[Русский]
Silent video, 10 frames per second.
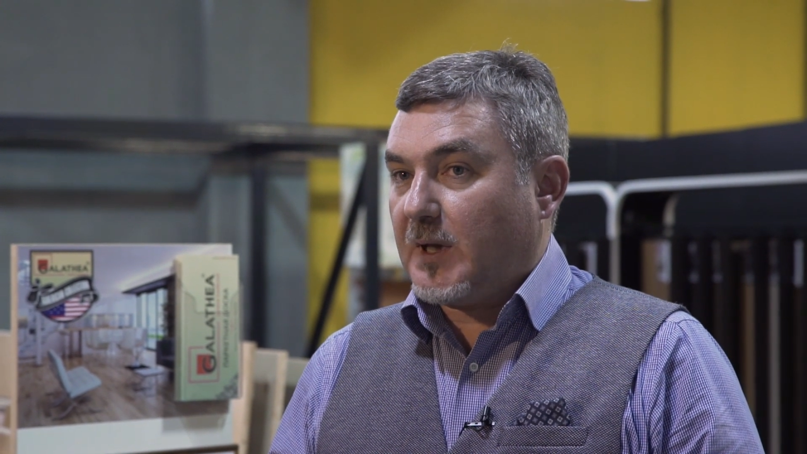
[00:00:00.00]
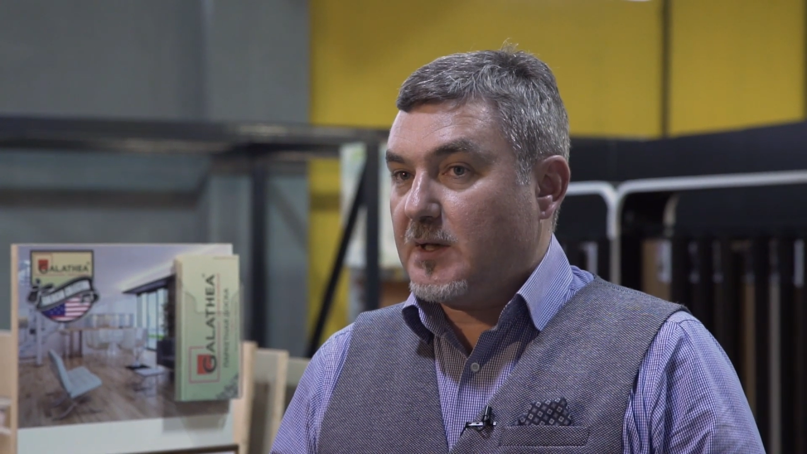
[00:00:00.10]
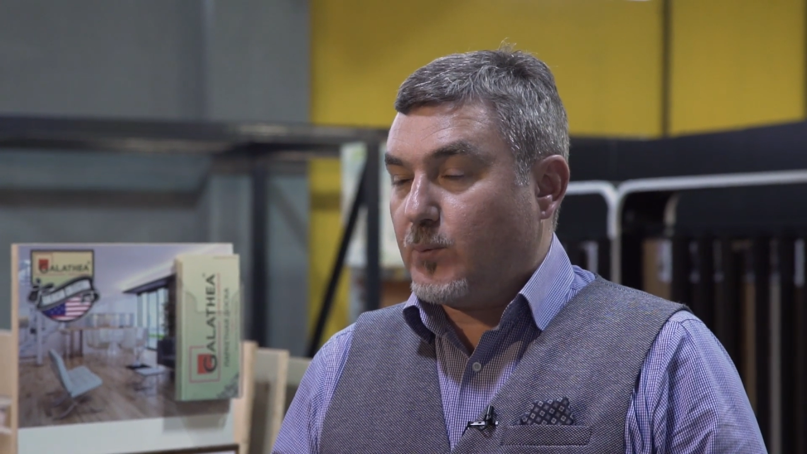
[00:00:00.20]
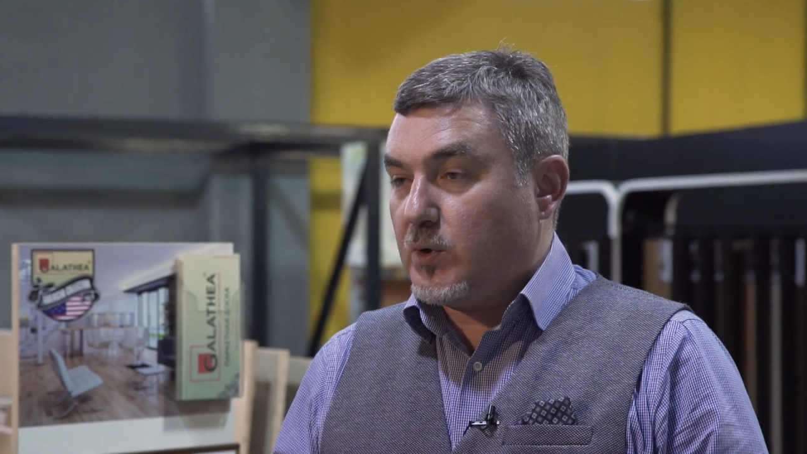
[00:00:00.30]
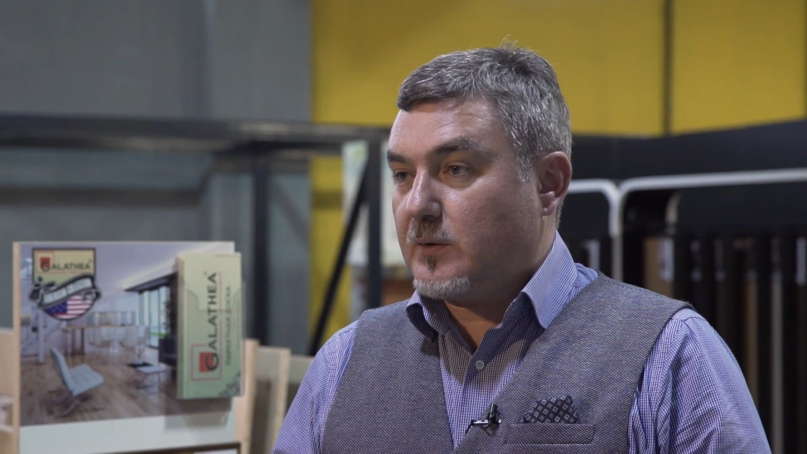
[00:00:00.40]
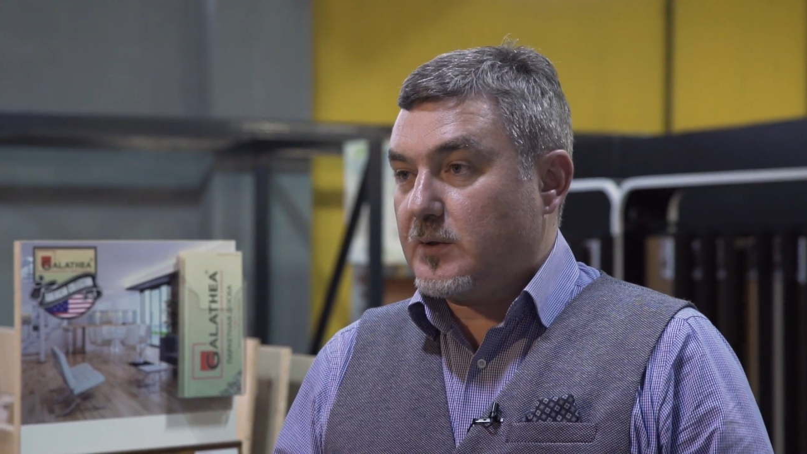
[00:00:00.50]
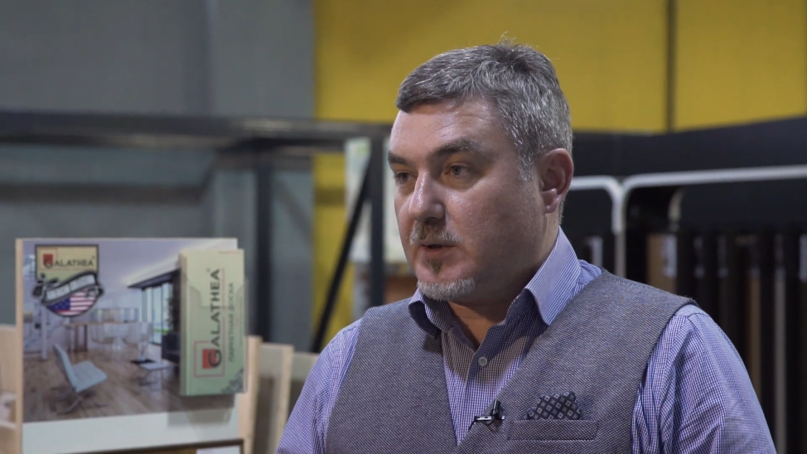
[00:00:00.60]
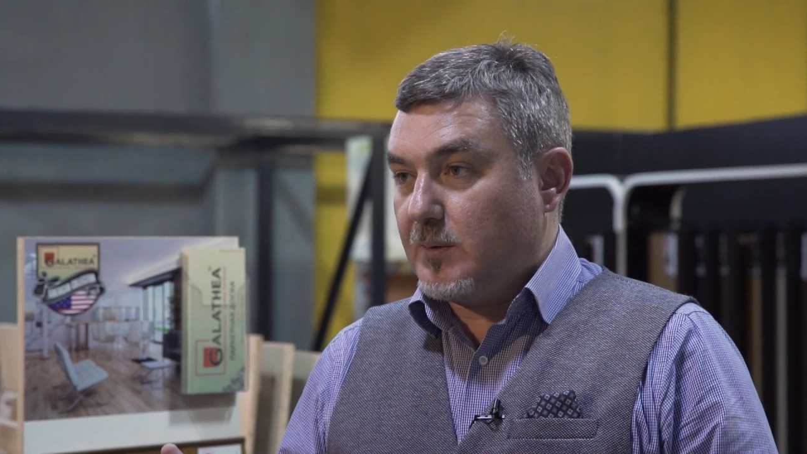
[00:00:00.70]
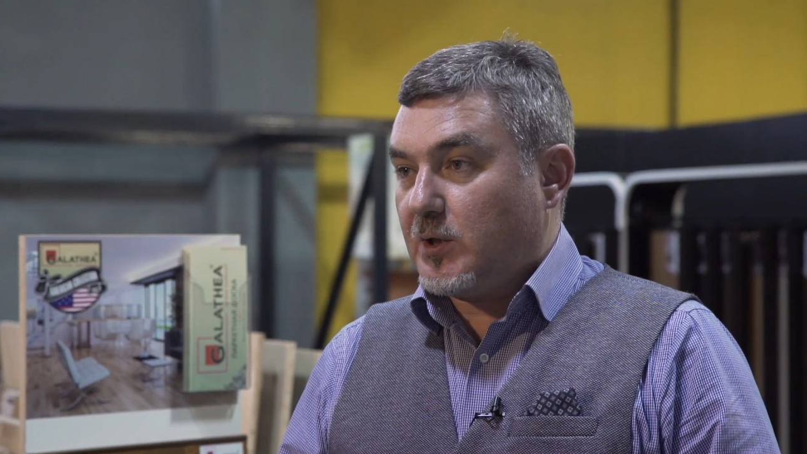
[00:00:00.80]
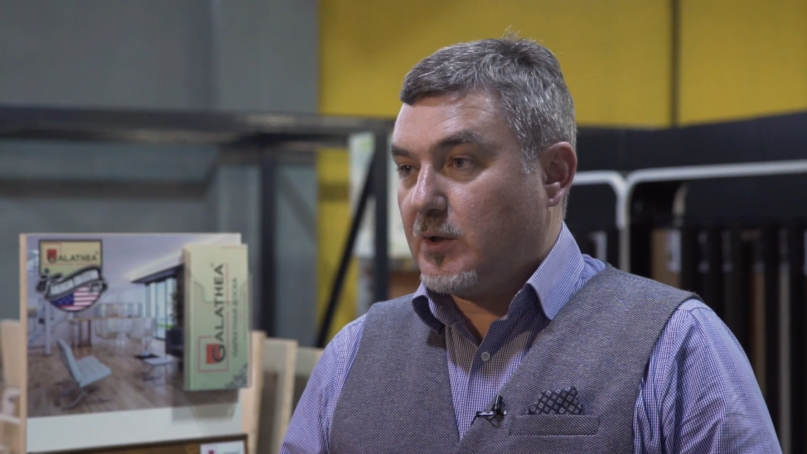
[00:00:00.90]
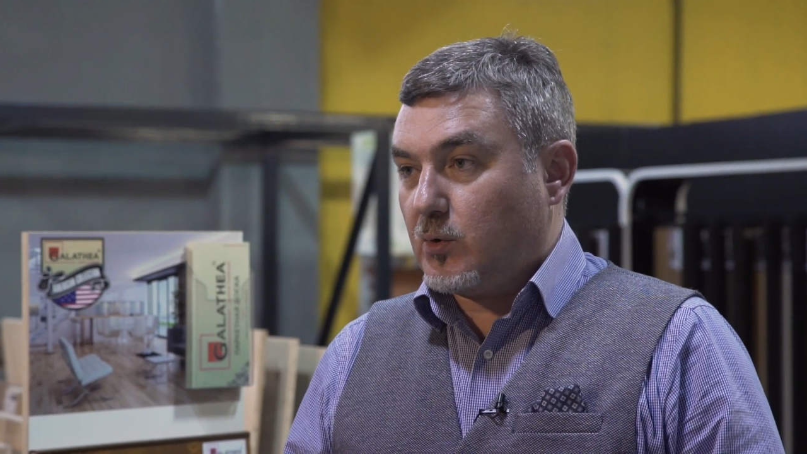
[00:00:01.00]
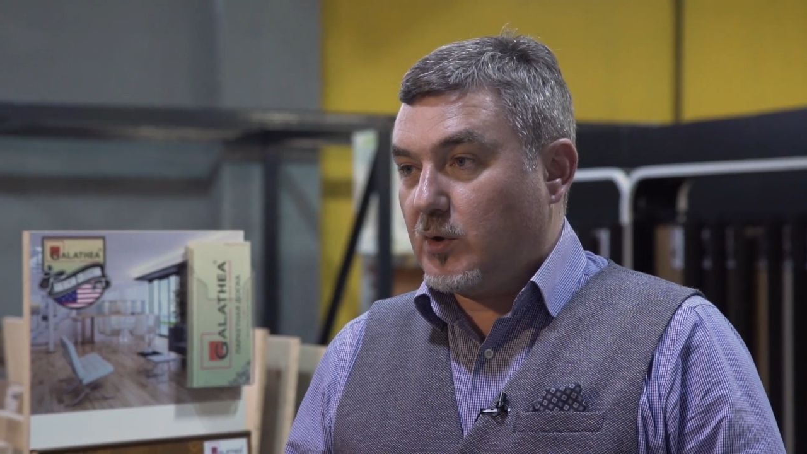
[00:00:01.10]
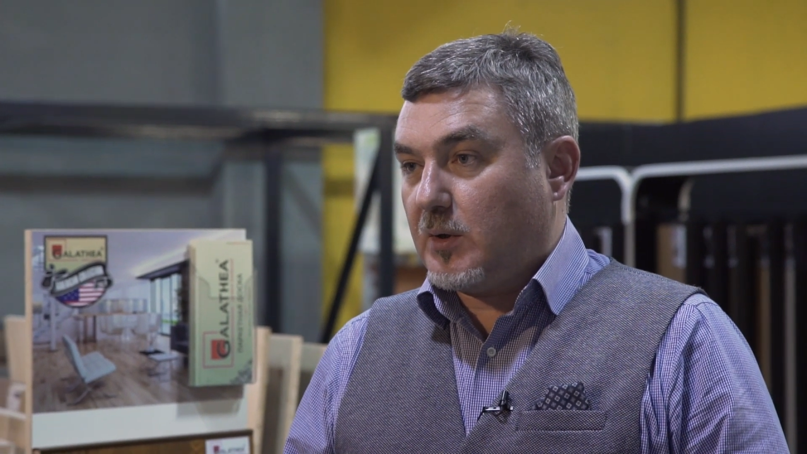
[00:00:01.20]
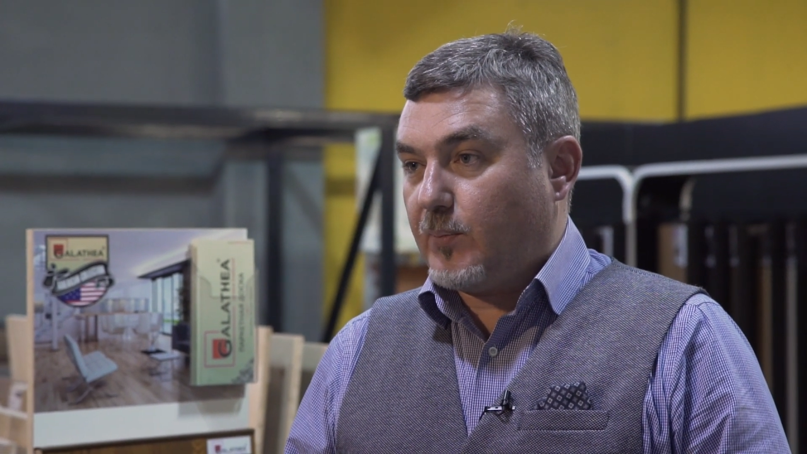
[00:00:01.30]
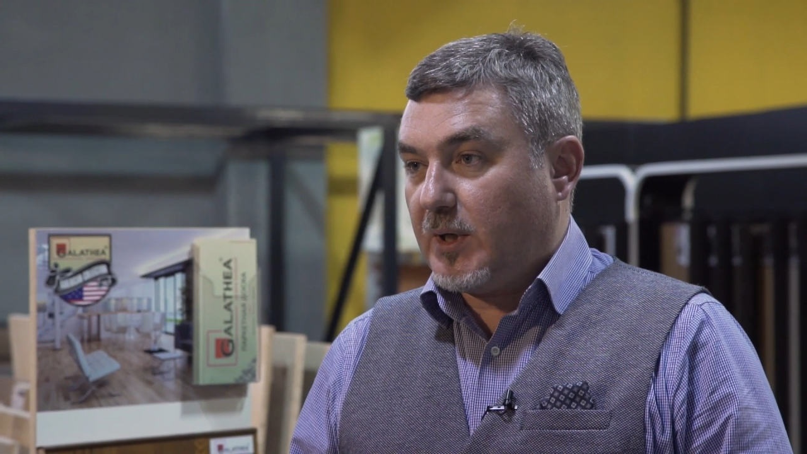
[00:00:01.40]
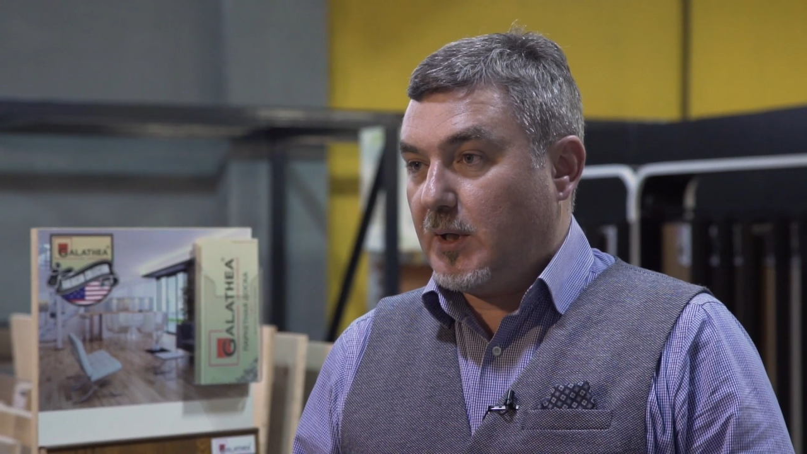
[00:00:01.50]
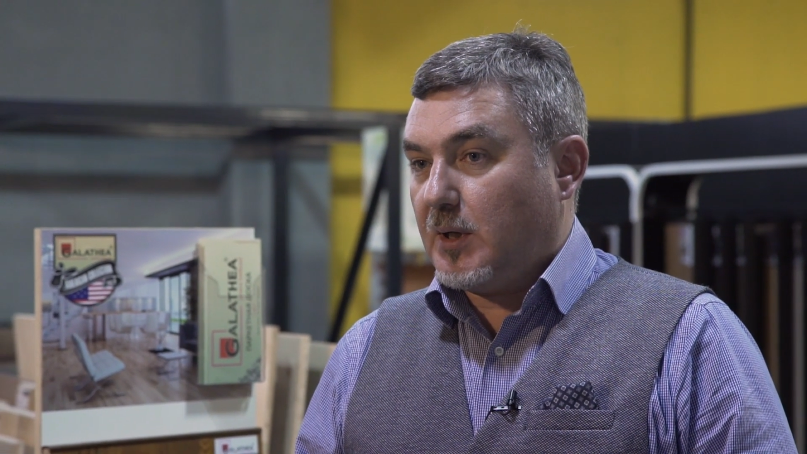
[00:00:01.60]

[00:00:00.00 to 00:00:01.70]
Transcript: используется именно только при